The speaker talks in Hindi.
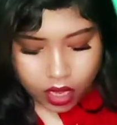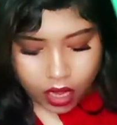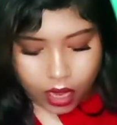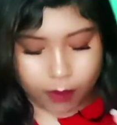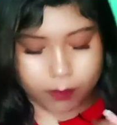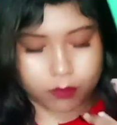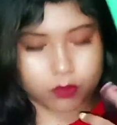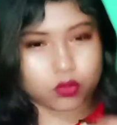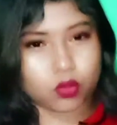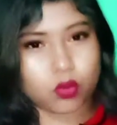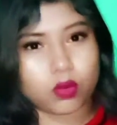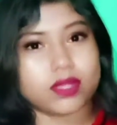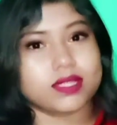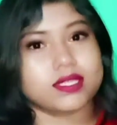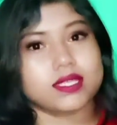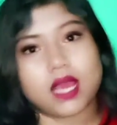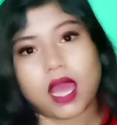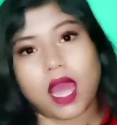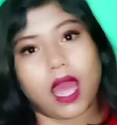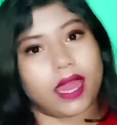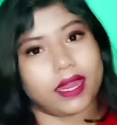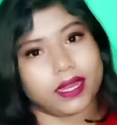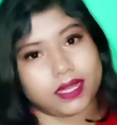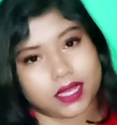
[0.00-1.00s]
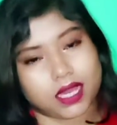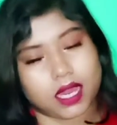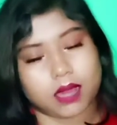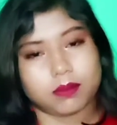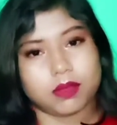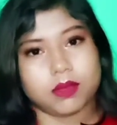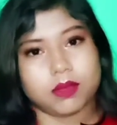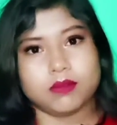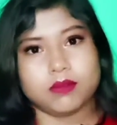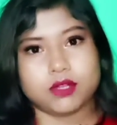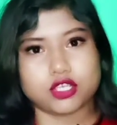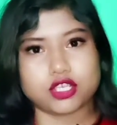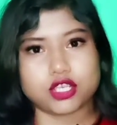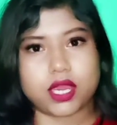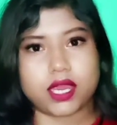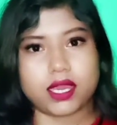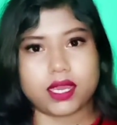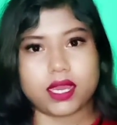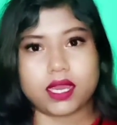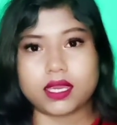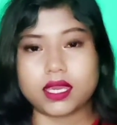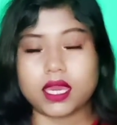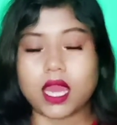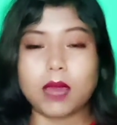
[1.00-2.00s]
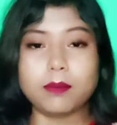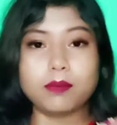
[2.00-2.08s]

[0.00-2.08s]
आपको थोड़ा सा आइडिया भी मिल जाएगा कि